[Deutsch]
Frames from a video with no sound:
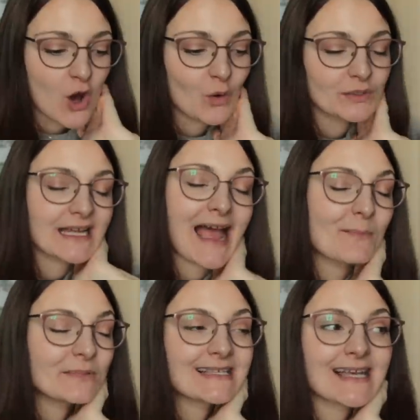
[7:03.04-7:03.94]
Und ihr
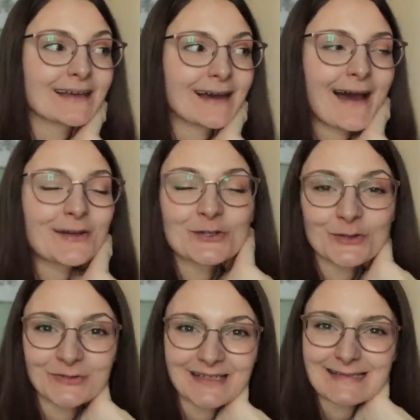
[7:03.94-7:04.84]
habt das ja gerade
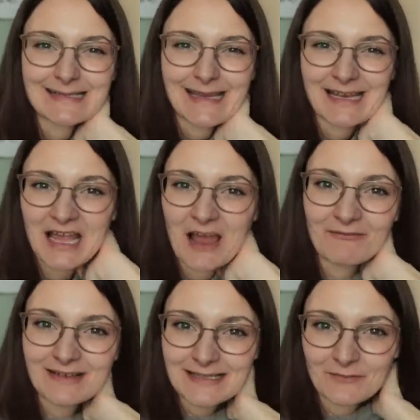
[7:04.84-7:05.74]
schon gesehen,
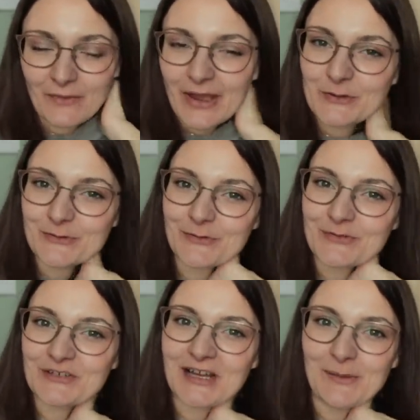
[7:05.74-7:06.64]
was ich für eine
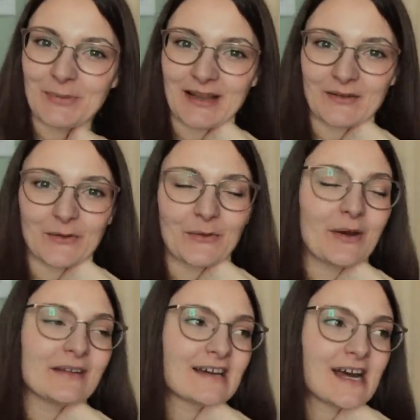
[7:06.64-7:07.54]
schöne Schallplatte
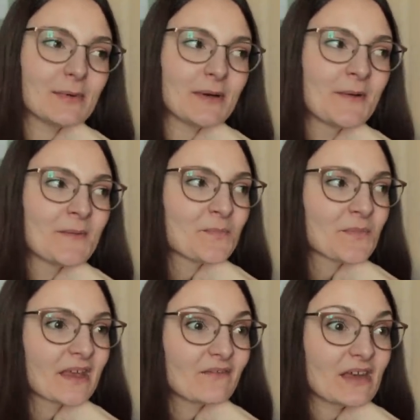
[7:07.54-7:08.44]
gehört habe.
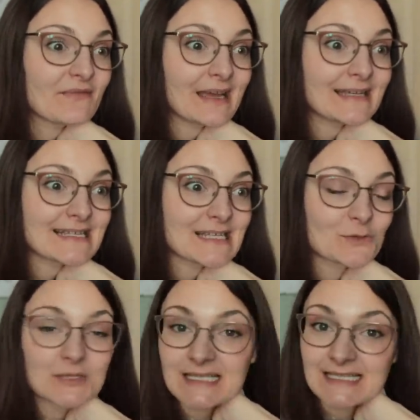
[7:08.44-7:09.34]
Wir werden die
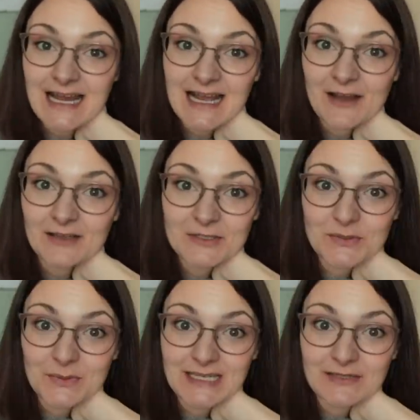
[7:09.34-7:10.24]

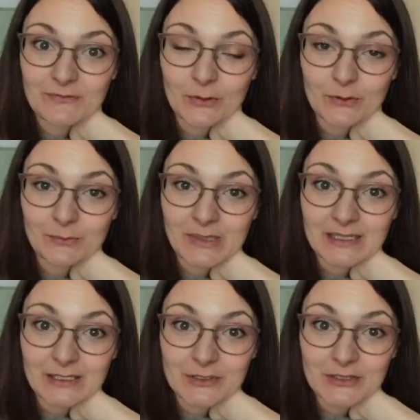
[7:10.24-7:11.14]
Nussknacker-Suite von
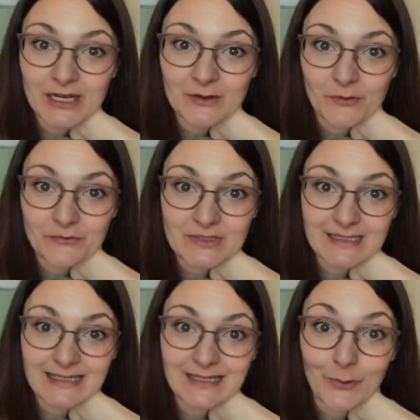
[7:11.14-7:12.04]
Peter
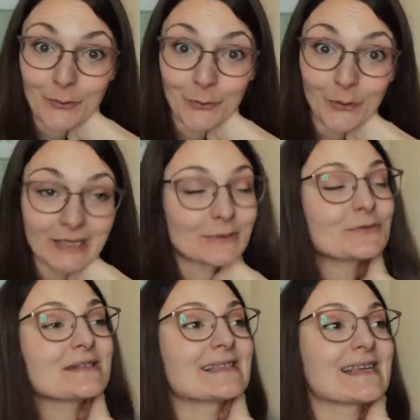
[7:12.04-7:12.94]
Tschaikowski hören
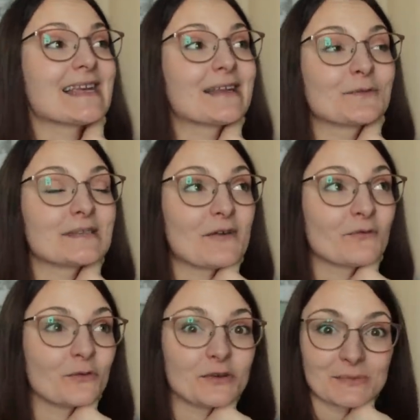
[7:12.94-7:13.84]
und sehen und da
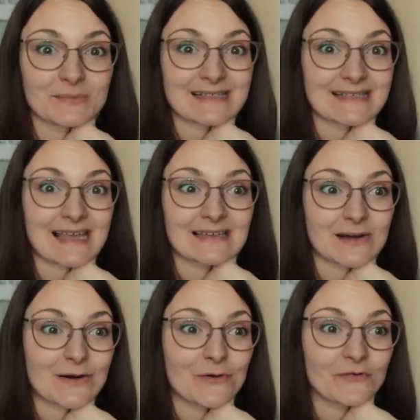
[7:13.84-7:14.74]
freue ich mich sehr
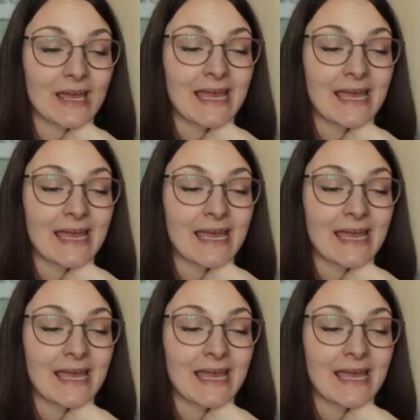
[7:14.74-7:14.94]
drauf.